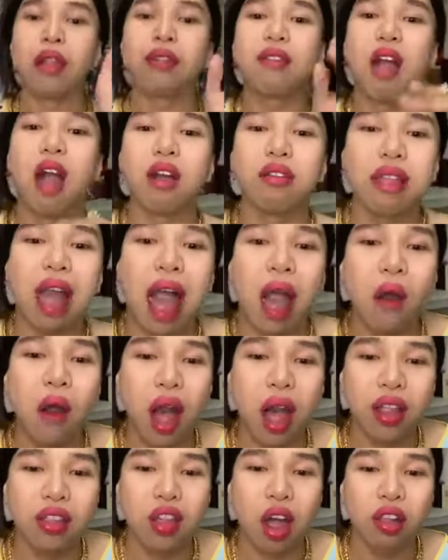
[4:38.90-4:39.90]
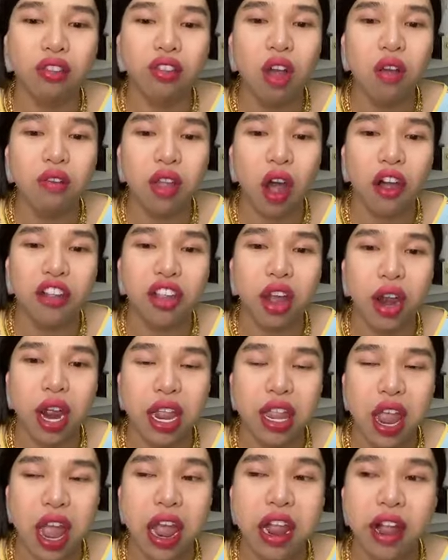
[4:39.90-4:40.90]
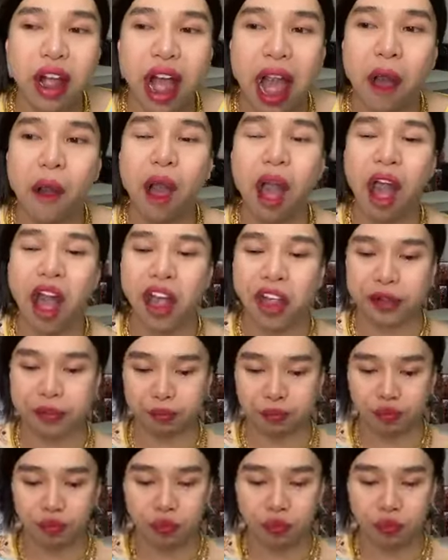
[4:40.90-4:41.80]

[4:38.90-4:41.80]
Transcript: Đặng Thảo ơi cho số điện thoại cho địa chỉ cho Thảo ơi